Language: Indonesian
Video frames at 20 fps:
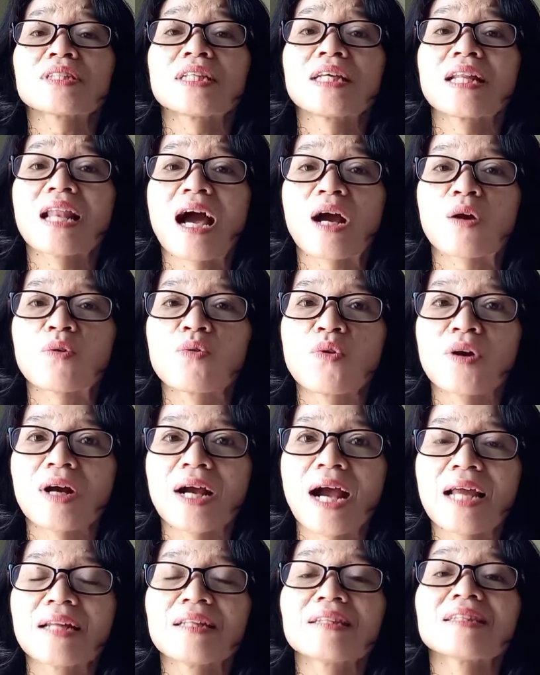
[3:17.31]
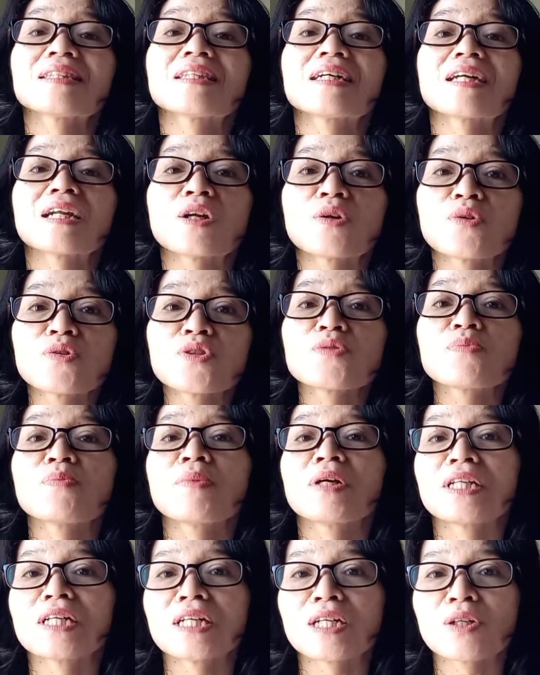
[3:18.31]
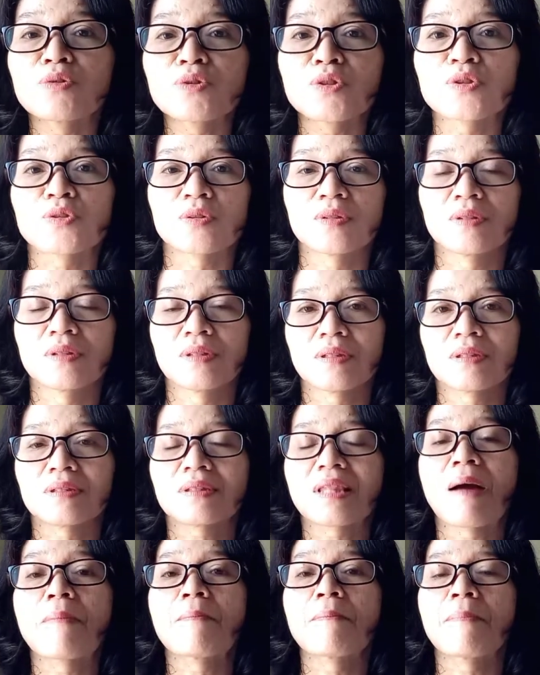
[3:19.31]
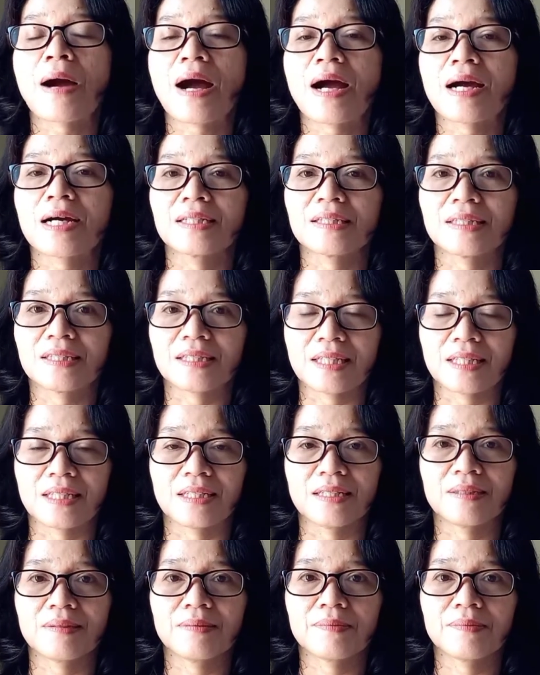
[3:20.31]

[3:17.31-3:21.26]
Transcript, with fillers: dilakukan terus-menerus tanpa henti.